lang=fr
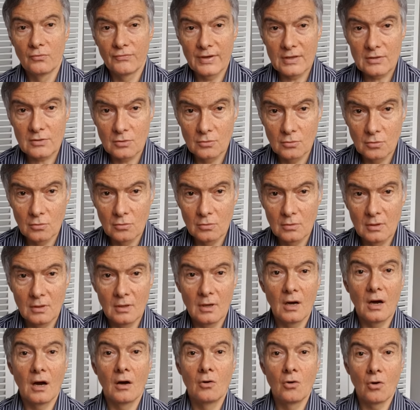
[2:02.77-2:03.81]
façon, euh,
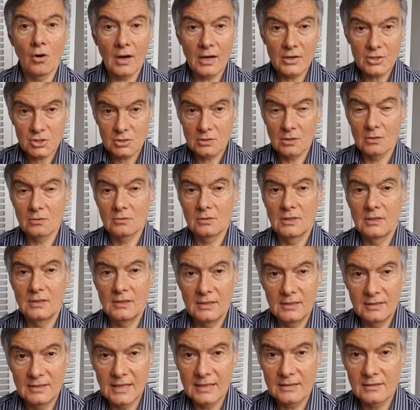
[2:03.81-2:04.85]
en leur rachetant des,
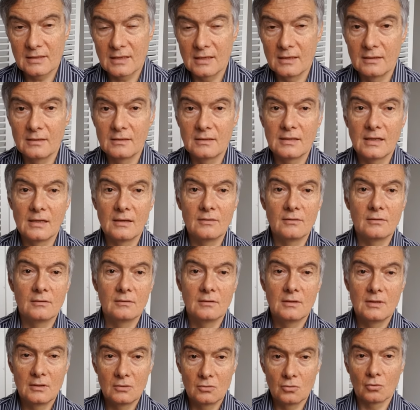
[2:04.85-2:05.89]
les dettes euh,
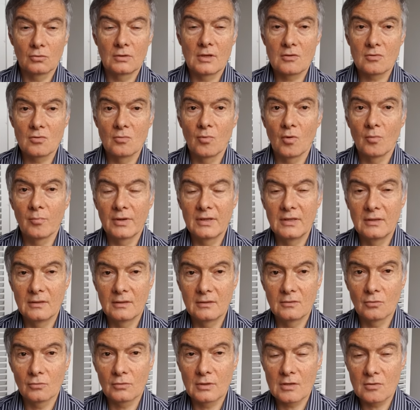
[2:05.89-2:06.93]
dont, elles sont
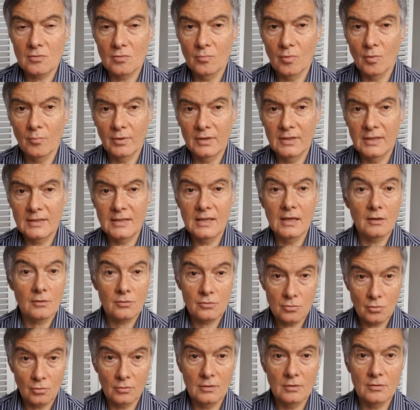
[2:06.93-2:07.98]
propriétaires
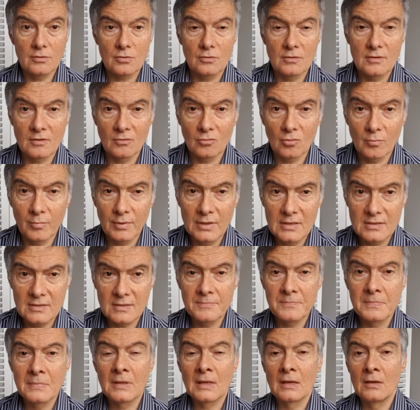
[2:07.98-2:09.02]
sur, les entreprises,
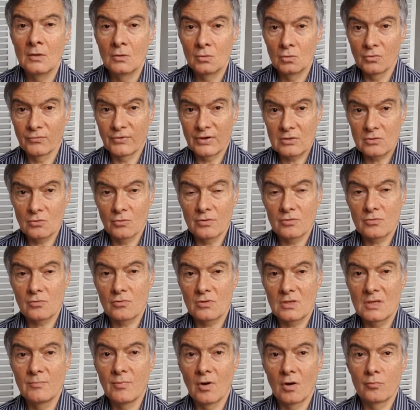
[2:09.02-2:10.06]
de façon à ce que
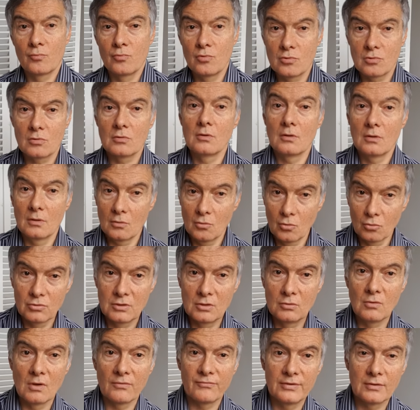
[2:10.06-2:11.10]
ces banques puissent
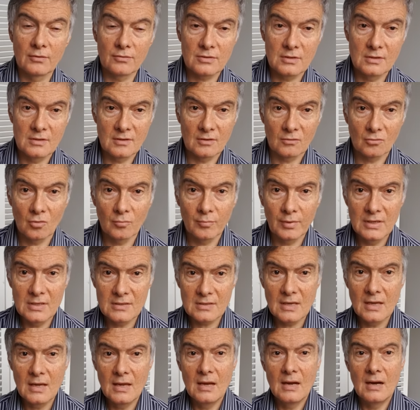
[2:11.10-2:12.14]
continuer à financer les
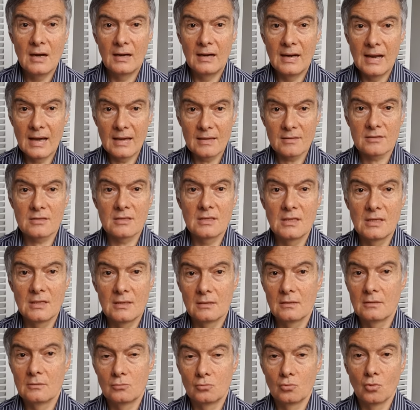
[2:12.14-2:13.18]
entreprises. Là,
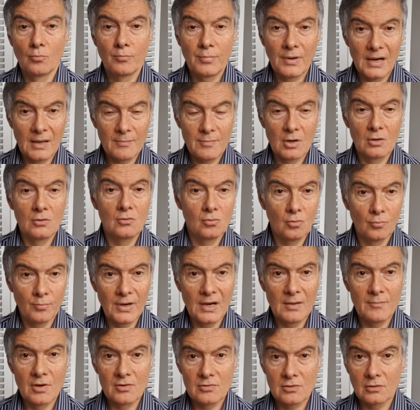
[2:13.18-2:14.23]
c'est non, pas la,
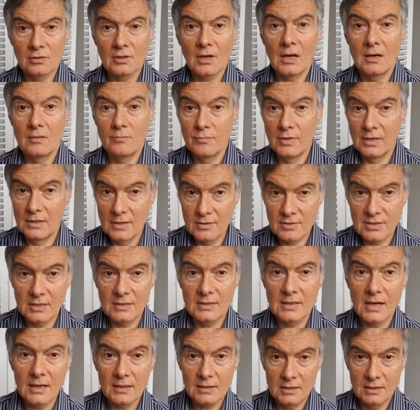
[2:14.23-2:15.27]
Banque centrale, mais les
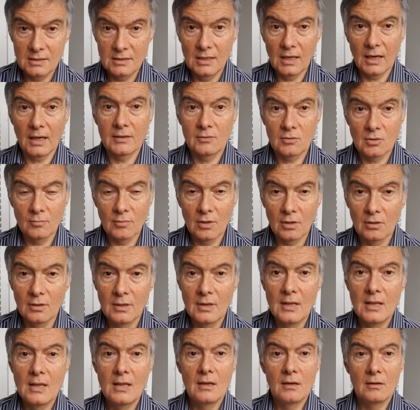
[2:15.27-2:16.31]
États qui directement
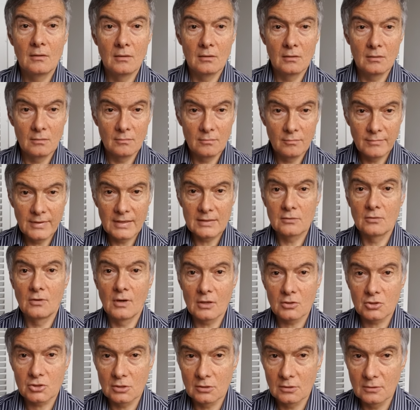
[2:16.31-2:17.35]
mettent de
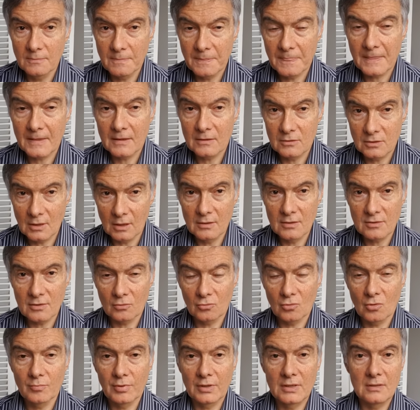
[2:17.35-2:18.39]
l'argent dans les
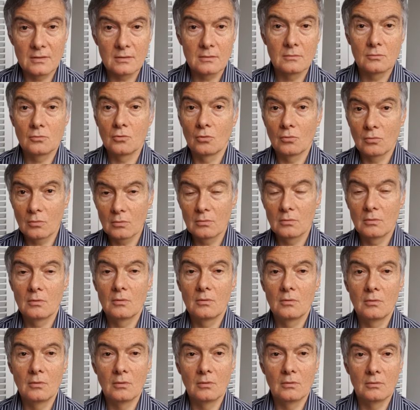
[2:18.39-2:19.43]
entreprises. Donc,
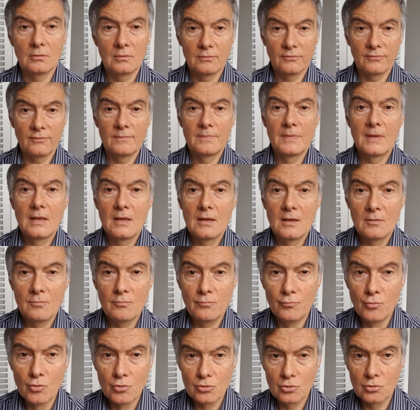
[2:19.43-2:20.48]

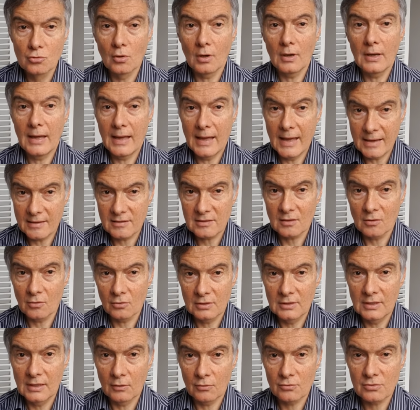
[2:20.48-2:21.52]
mesure
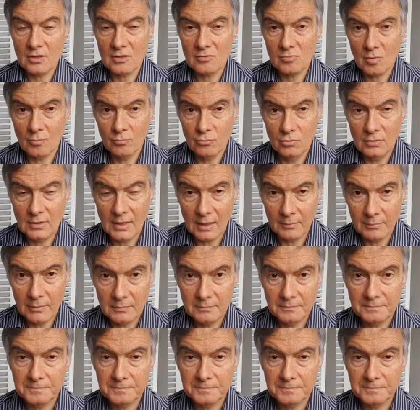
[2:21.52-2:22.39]
extraordinaire au sens propre du terme.